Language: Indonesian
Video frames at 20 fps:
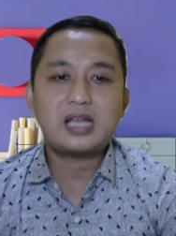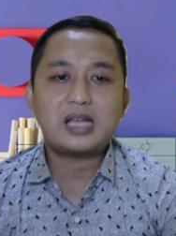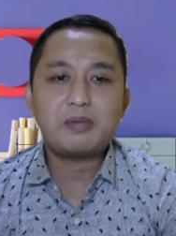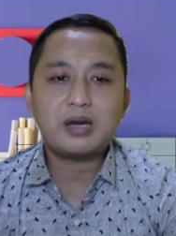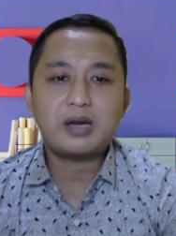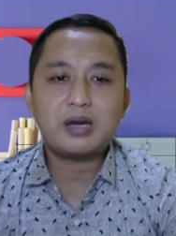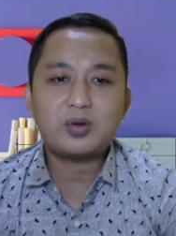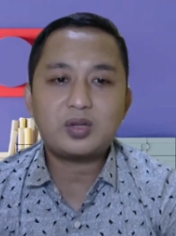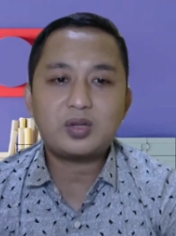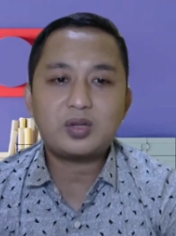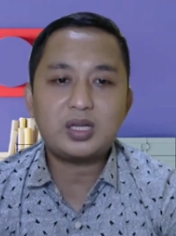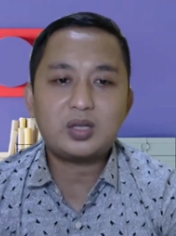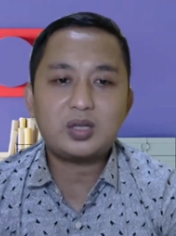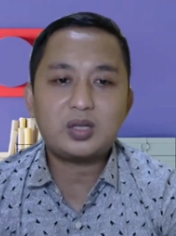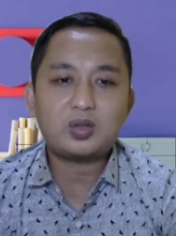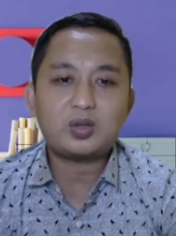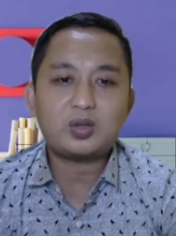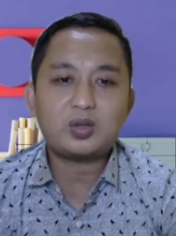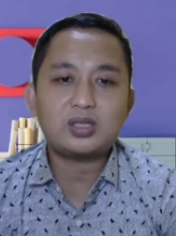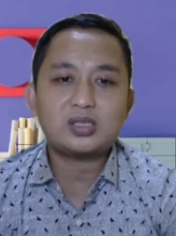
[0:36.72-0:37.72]
Setelah
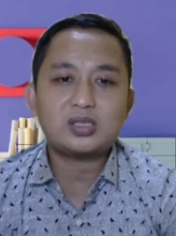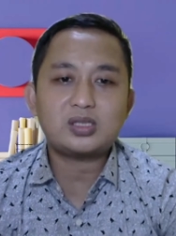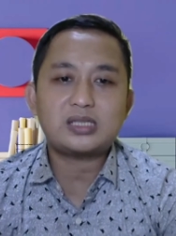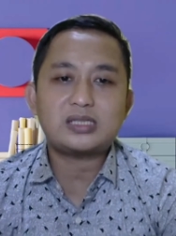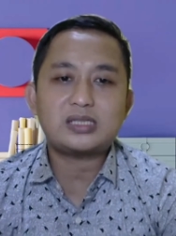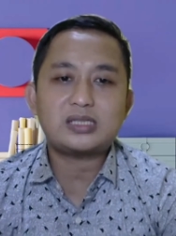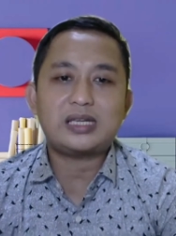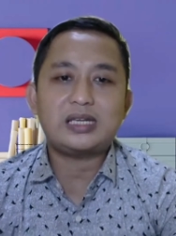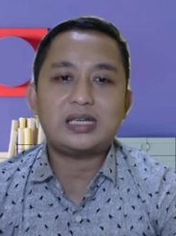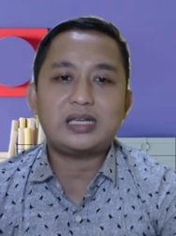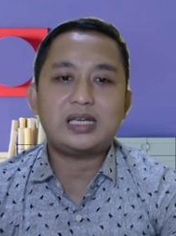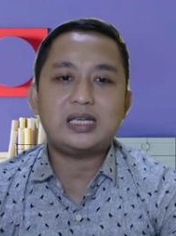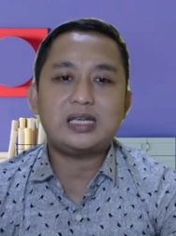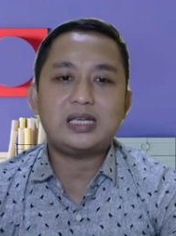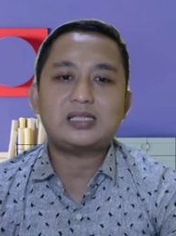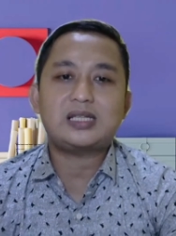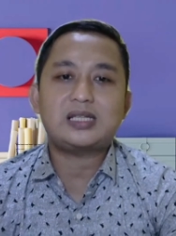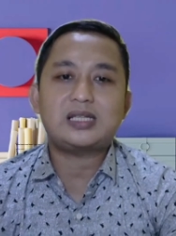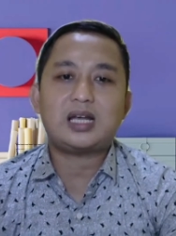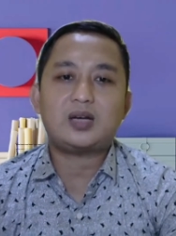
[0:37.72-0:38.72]
mengikuti tonton sesi
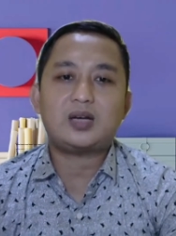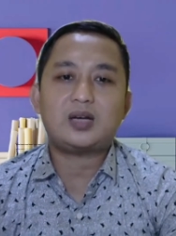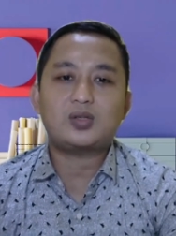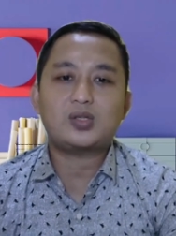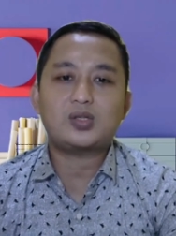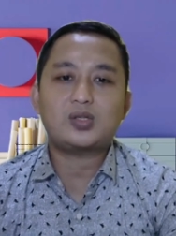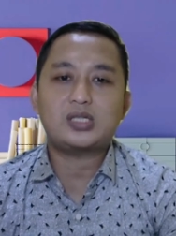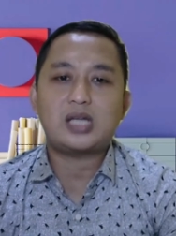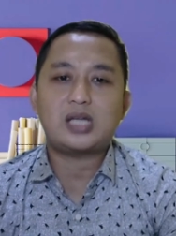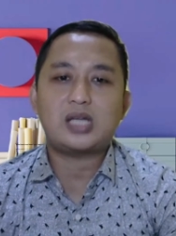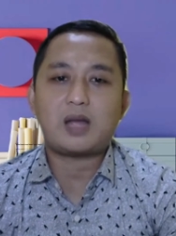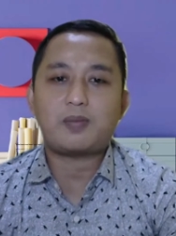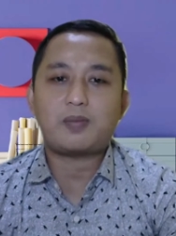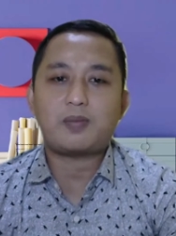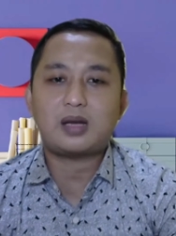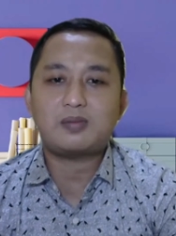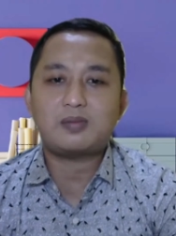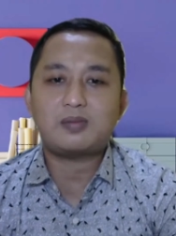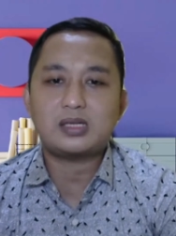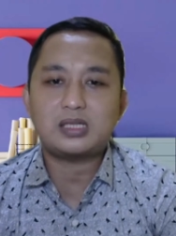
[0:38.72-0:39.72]
ini, secara khusus
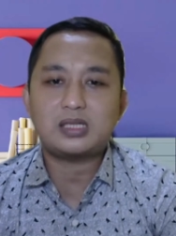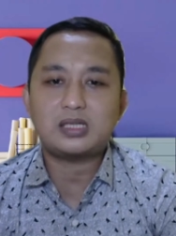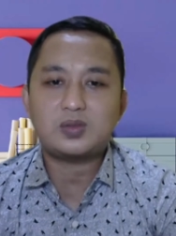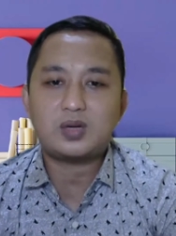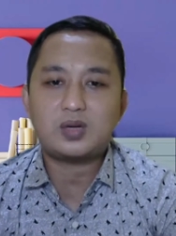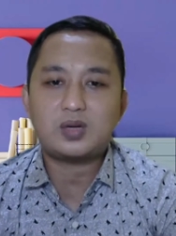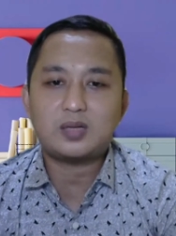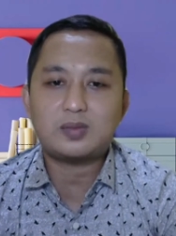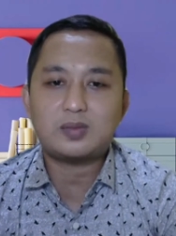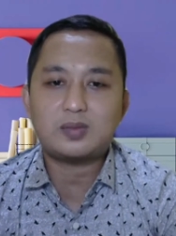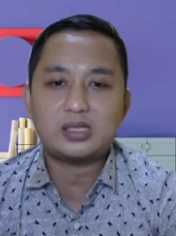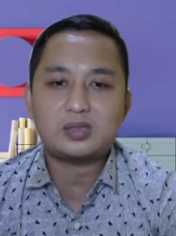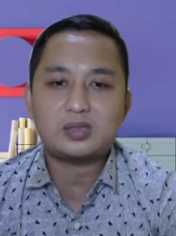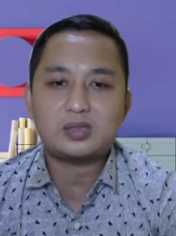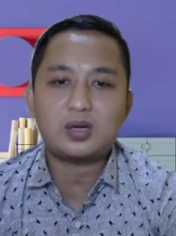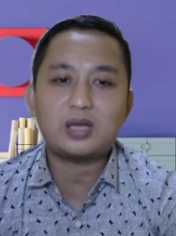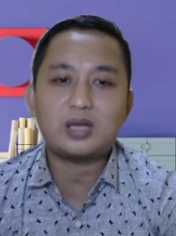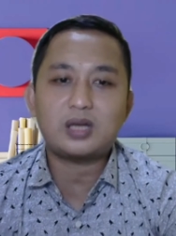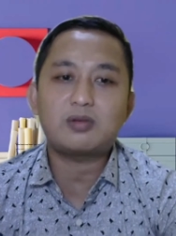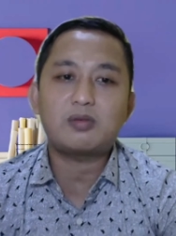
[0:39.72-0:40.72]
diharapkan mahasiswa dan
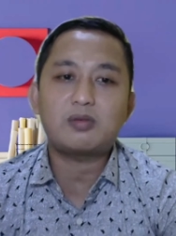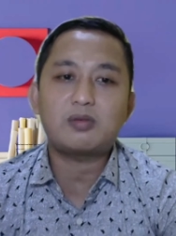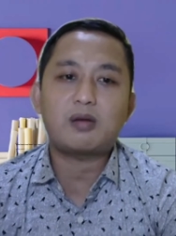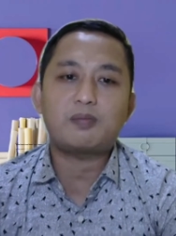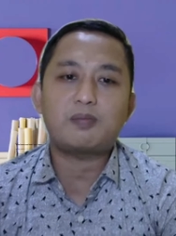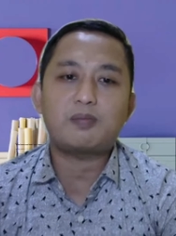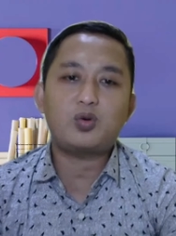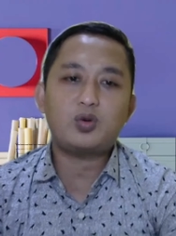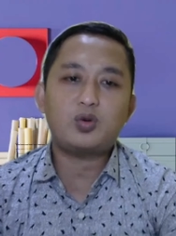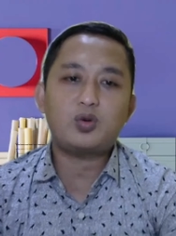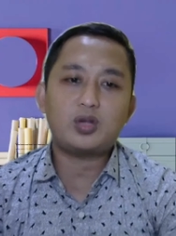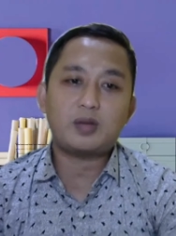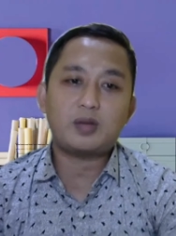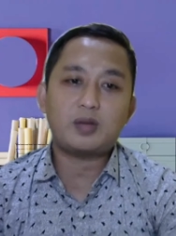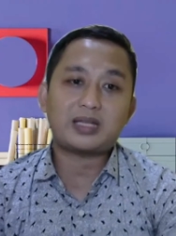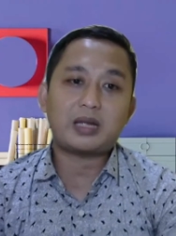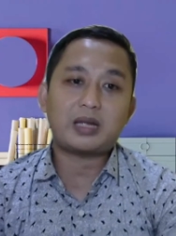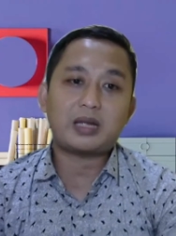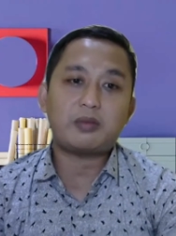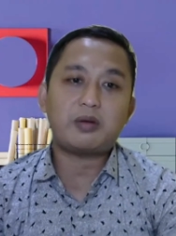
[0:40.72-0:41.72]
mahasiswa akan mampu
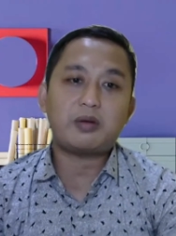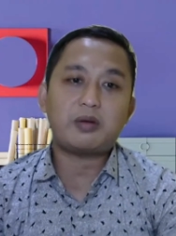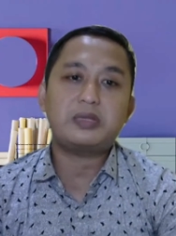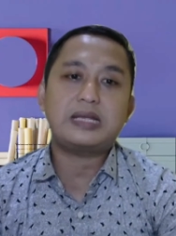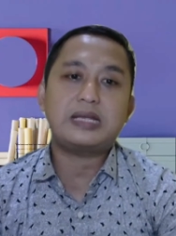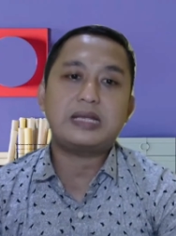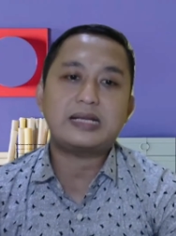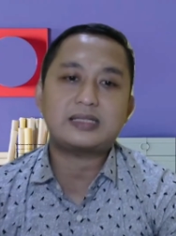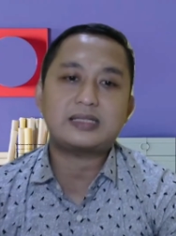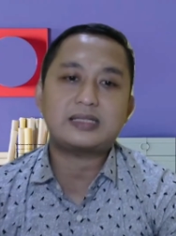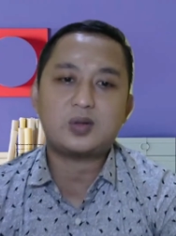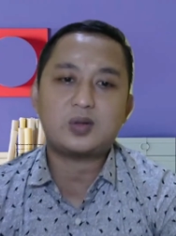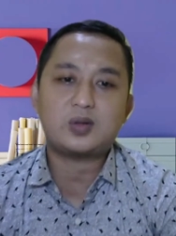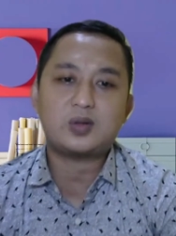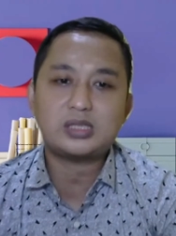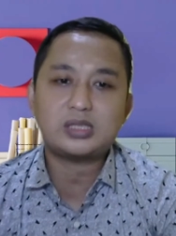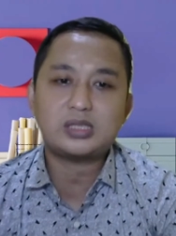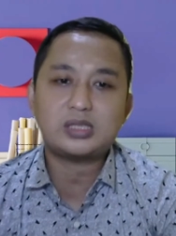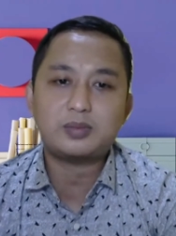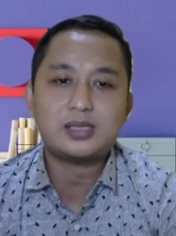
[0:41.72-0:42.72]
yang pertama
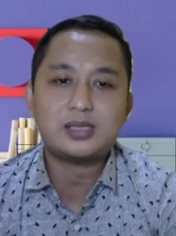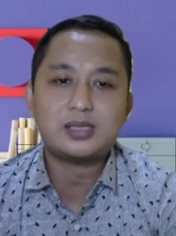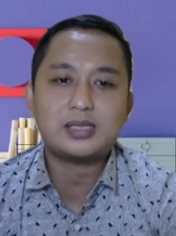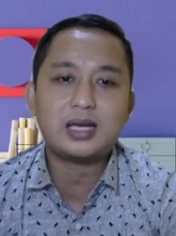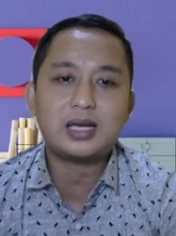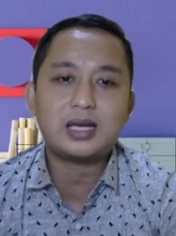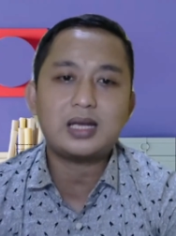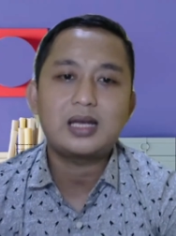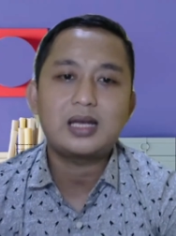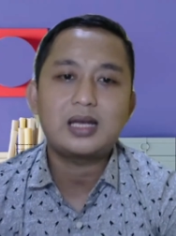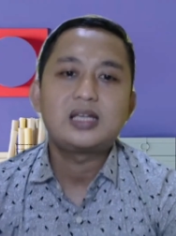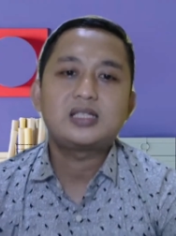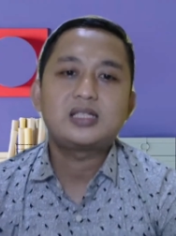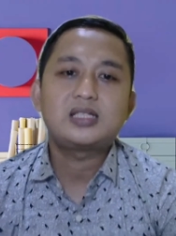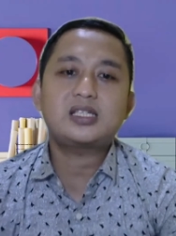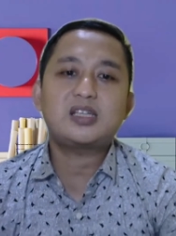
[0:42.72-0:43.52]
menjelaskan konsep dasar